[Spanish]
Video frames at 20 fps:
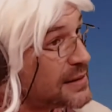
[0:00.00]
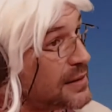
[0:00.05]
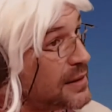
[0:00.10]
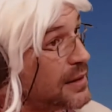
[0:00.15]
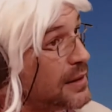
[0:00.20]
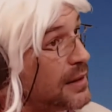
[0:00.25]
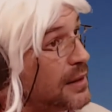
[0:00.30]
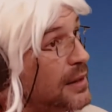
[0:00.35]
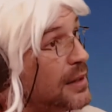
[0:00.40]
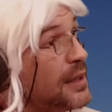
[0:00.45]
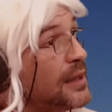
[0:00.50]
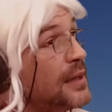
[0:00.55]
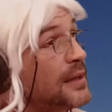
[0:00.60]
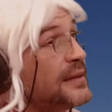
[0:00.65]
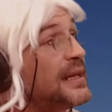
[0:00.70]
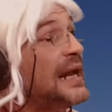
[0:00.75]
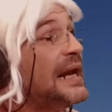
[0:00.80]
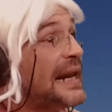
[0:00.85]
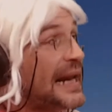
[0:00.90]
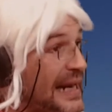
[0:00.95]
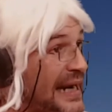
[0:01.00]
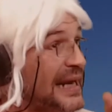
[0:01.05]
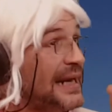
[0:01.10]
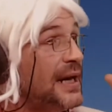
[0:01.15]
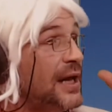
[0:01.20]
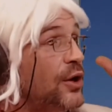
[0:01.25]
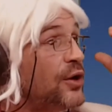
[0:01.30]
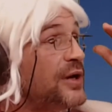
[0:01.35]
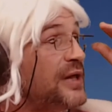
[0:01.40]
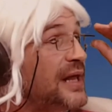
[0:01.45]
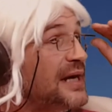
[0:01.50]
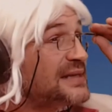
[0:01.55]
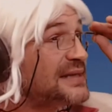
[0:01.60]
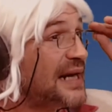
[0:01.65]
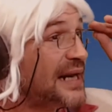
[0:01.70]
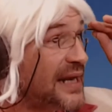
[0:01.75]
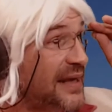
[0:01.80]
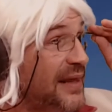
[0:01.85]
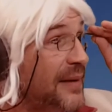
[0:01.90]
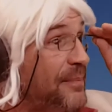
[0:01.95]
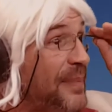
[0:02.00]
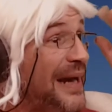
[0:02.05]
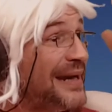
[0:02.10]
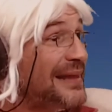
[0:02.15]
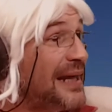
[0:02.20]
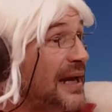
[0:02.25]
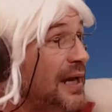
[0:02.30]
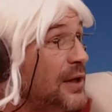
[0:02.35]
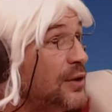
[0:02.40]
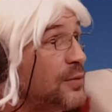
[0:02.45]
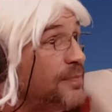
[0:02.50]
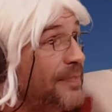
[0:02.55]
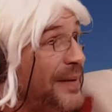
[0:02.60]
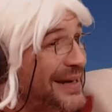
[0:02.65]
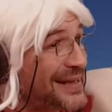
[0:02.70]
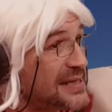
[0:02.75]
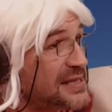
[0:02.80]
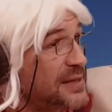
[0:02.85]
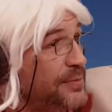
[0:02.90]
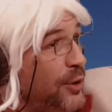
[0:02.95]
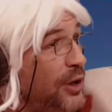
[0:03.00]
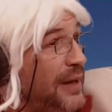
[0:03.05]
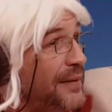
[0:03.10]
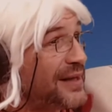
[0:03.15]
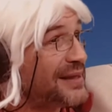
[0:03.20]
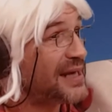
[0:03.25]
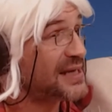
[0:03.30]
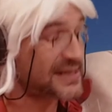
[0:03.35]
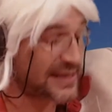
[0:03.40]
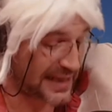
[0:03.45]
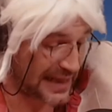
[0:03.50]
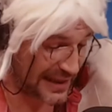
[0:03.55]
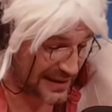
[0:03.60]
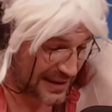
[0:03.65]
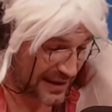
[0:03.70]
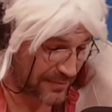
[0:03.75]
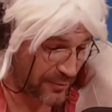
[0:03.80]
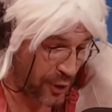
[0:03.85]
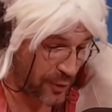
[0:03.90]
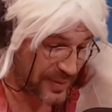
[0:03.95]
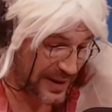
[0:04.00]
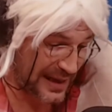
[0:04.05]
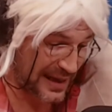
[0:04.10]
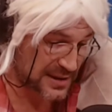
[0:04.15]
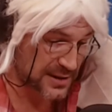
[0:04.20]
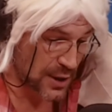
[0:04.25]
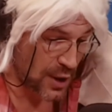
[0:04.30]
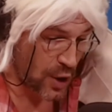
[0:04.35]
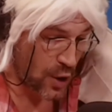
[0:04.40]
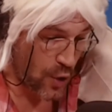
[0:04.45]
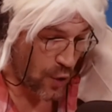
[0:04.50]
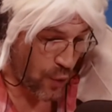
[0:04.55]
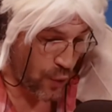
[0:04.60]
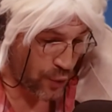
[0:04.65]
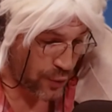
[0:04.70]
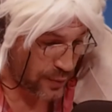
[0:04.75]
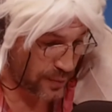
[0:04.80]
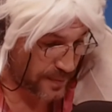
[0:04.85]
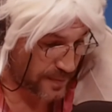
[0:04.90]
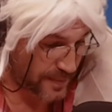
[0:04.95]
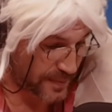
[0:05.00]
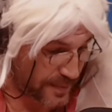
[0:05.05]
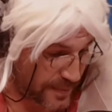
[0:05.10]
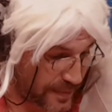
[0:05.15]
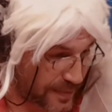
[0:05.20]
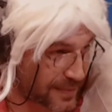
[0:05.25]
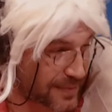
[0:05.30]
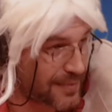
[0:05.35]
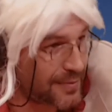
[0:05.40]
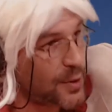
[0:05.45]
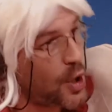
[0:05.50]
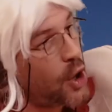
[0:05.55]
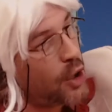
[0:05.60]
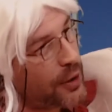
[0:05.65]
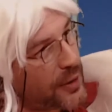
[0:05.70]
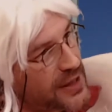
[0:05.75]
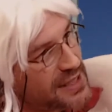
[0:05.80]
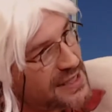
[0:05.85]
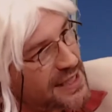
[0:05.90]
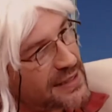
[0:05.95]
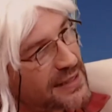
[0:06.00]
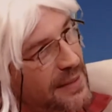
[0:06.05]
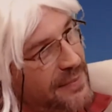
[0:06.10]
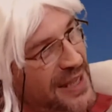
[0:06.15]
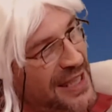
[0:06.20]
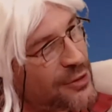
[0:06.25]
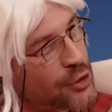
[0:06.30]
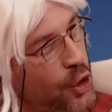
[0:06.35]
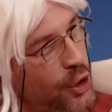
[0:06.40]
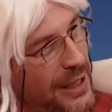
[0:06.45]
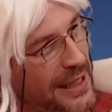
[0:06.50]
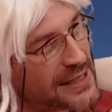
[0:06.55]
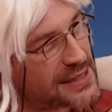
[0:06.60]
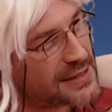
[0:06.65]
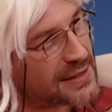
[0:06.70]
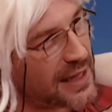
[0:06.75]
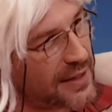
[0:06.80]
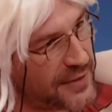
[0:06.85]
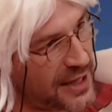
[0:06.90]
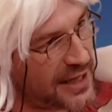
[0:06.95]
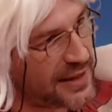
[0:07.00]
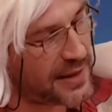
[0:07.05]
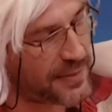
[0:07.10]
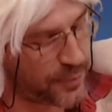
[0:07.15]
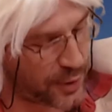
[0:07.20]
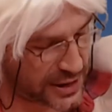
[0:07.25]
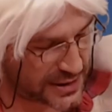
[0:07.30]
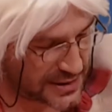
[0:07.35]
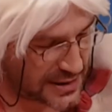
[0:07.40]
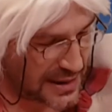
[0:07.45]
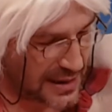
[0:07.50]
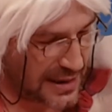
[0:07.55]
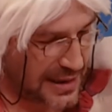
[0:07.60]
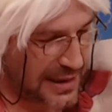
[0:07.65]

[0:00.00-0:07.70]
del, rey Leónidas, el rey de Esparta que participó en la batalla de las Termópilas. El que escribió la arenga. No, es este Místocles, que viene después.